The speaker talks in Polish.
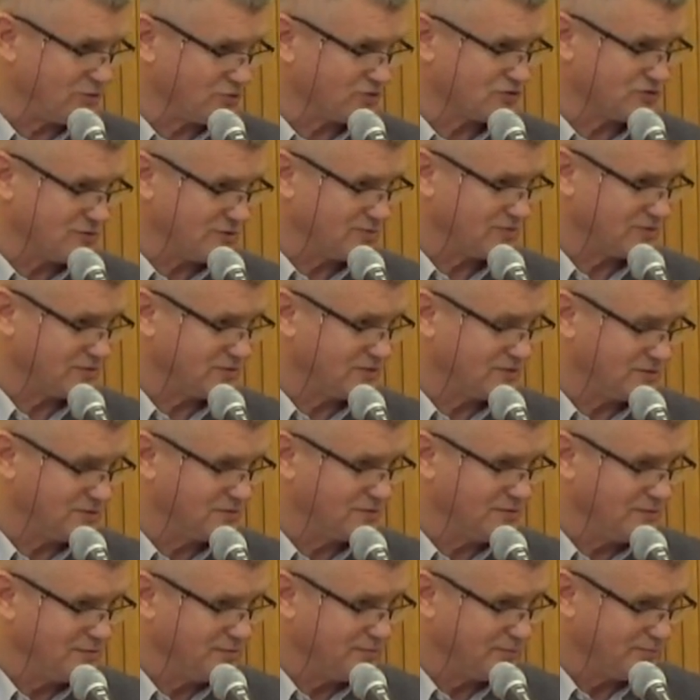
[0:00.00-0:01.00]
różnym
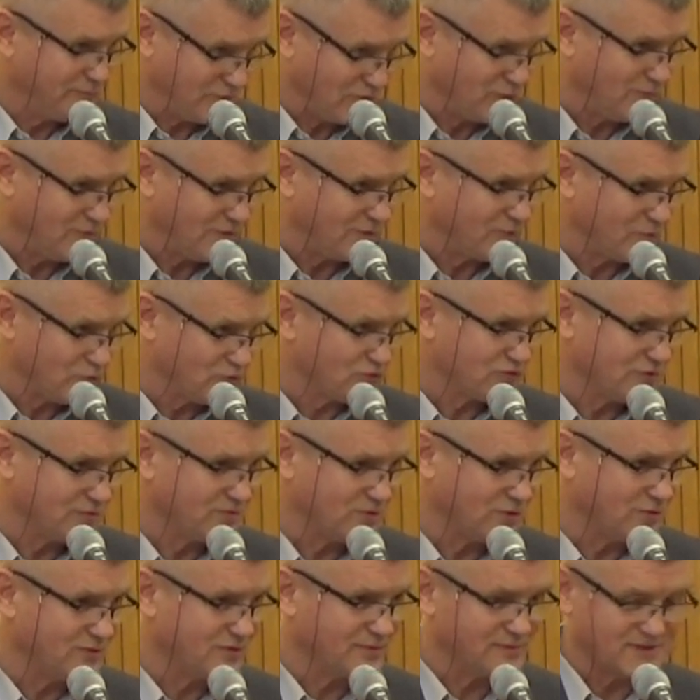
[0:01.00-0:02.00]
próbom, różnym
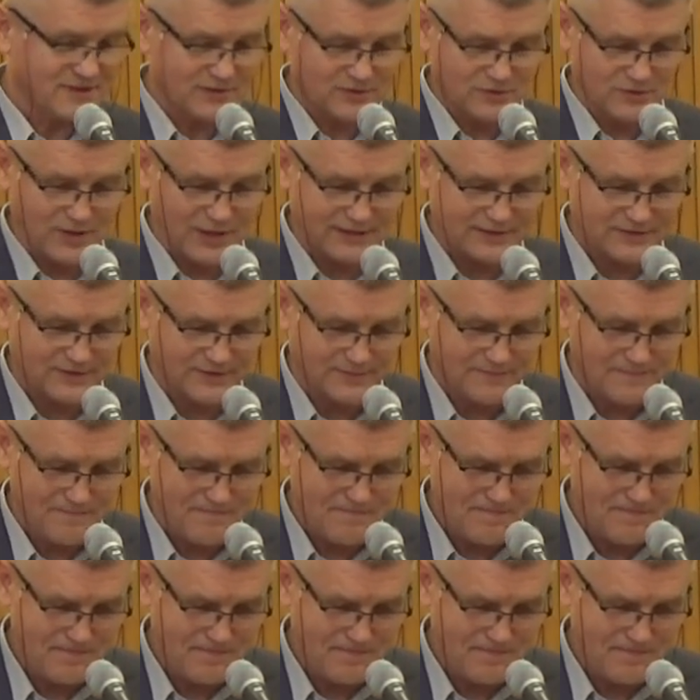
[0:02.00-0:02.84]
trudnym sytuacjom.